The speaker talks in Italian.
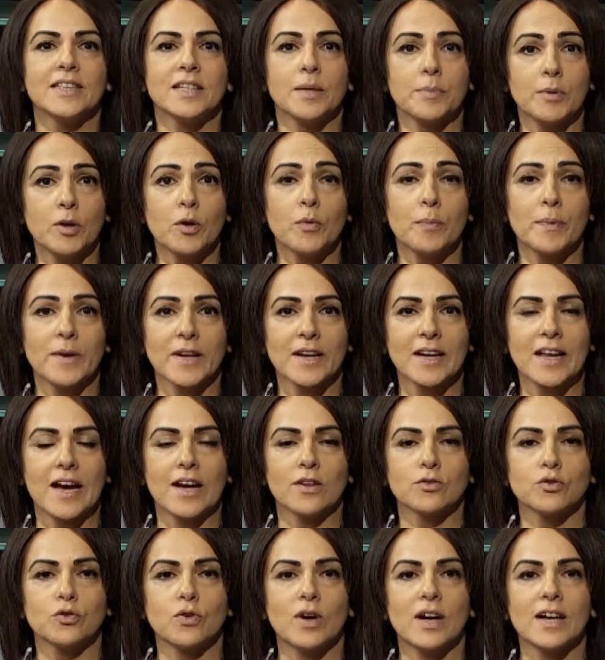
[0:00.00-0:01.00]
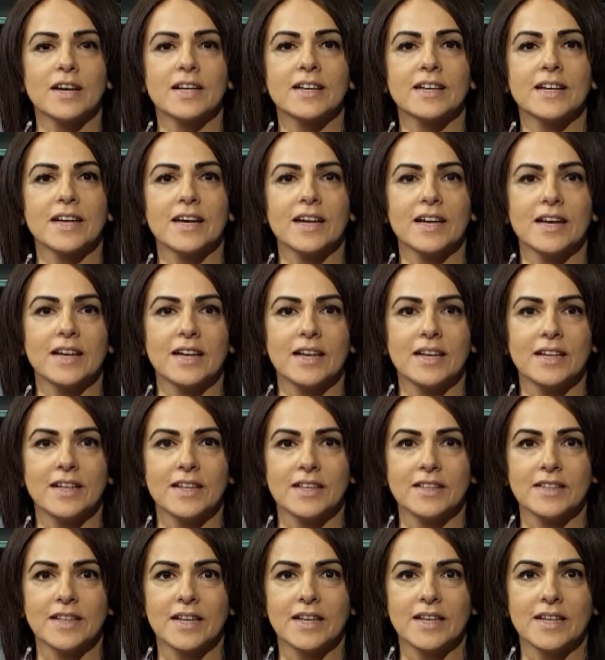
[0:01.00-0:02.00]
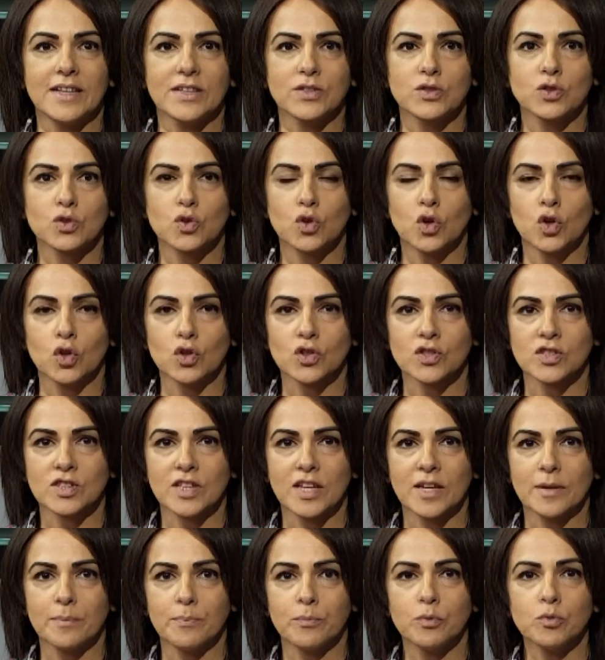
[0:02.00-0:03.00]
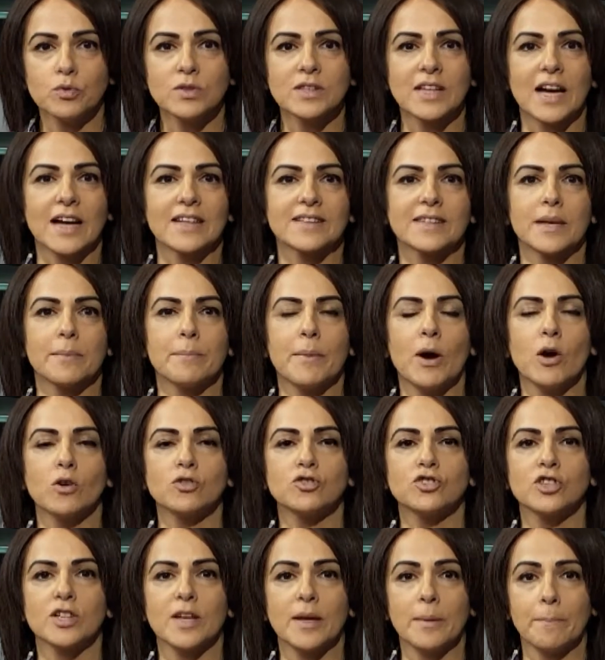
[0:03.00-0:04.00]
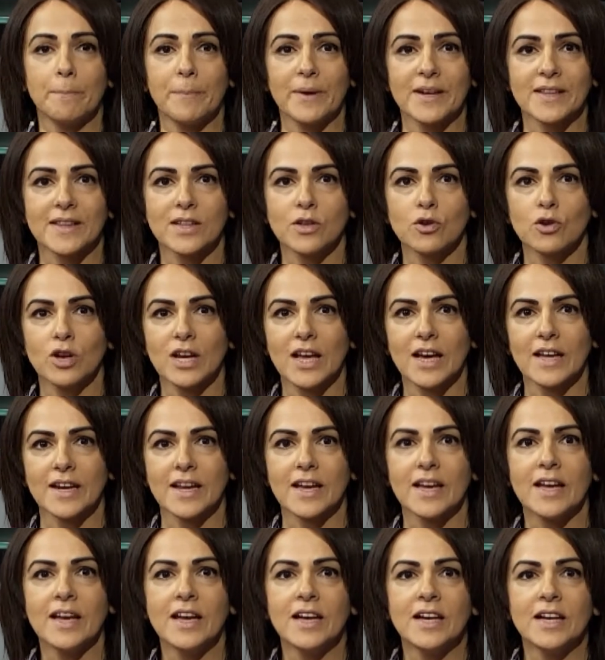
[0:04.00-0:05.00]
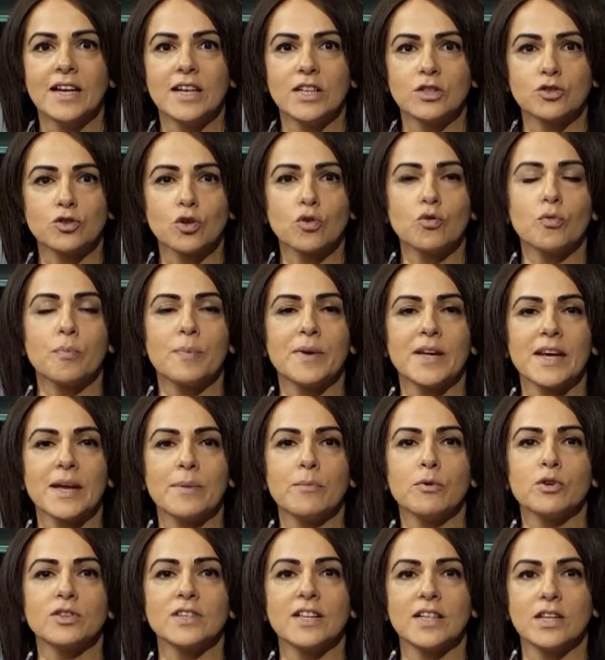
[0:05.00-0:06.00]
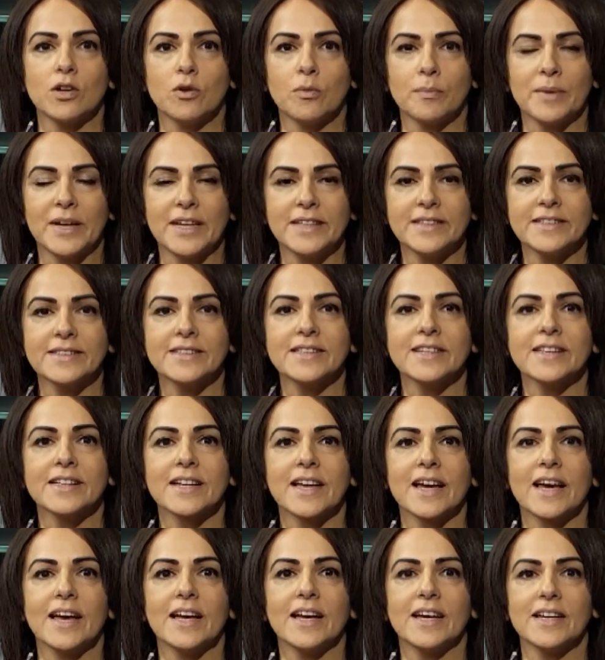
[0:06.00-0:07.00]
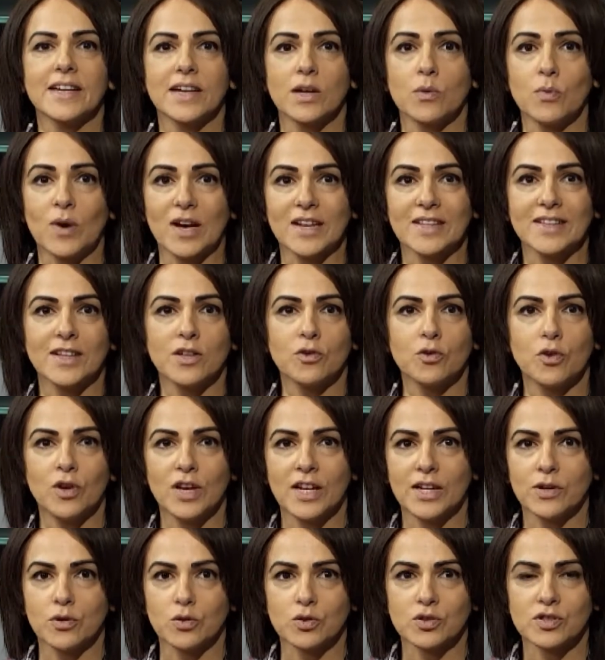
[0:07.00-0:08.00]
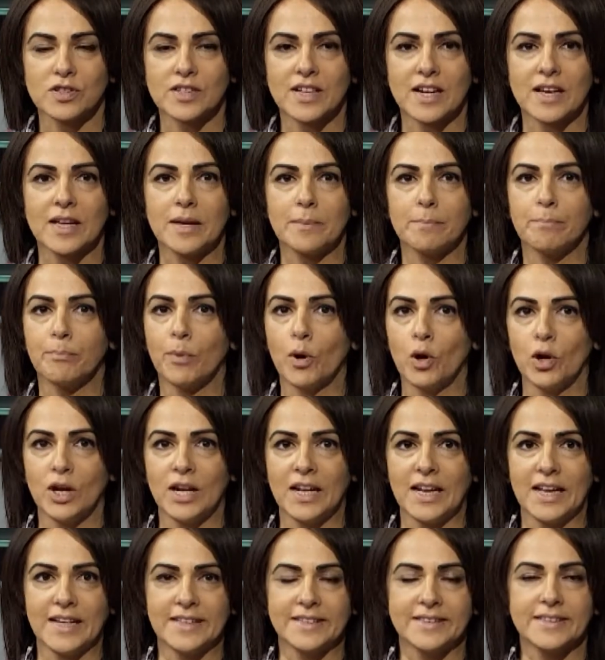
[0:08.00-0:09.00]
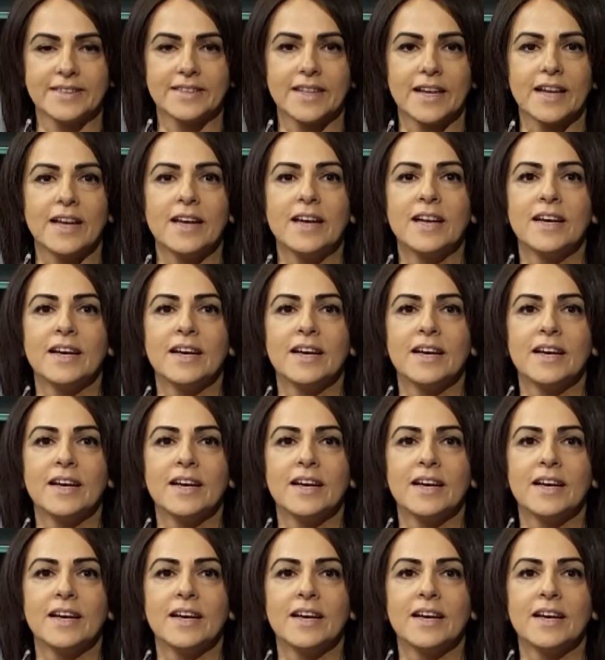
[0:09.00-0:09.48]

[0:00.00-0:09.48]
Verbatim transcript: Ne abbiamo parlato anche eh, nelle scorse puntate, ma oggi in particolare eh, ci occuperemo degli aumenti che riguardano le nostre bollette,